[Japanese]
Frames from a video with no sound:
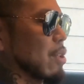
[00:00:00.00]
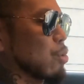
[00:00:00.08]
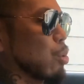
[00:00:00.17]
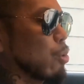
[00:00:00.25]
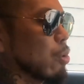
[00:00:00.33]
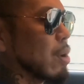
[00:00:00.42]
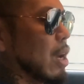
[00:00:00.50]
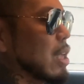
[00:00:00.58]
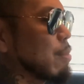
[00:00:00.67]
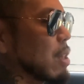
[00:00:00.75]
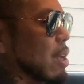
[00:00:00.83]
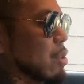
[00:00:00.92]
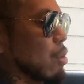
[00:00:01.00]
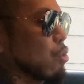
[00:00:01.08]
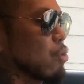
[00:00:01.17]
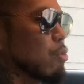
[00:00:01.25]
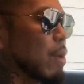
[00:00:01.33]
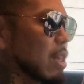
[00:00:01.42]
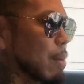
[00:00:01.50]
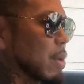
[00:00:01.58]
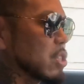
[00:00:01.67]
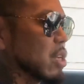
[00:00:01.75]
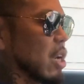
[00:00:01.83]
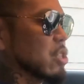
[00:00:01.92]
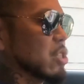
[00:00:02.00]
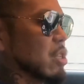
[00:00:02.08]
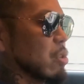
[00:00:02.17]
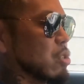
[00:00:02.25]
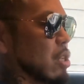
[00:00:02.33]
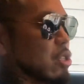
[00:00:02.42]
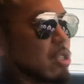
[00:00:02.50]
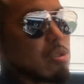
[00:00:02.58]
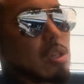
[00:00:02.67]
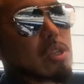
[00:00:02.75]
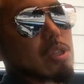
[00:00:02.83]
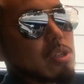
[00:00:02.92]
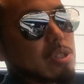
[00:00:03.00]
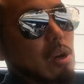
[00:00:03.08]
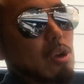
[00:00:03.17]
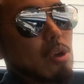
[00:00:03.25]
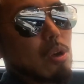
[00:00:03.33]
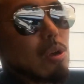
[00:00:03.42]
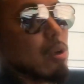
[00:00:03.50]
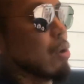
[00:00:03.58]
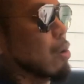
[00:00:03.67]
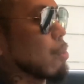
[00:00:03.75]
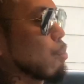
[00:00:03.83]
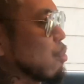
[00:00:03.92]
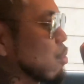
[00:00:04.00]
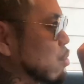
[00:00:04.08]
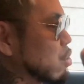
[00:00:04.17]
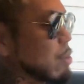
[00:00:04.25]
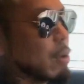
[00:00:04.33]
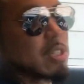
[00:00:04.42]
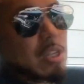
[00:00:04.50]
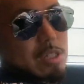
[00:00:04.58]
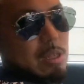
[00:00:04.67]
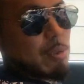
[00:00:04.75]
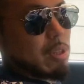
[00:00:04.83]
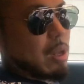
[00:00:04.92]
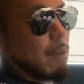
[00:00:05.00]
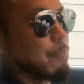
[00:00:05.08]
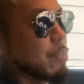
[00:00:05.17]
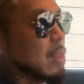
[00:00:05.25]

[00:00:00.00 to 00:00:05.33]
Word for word: ところが今なんて馬で街走ってる人なんて少ないじゃないですか。もう車じゃないですか、みんな。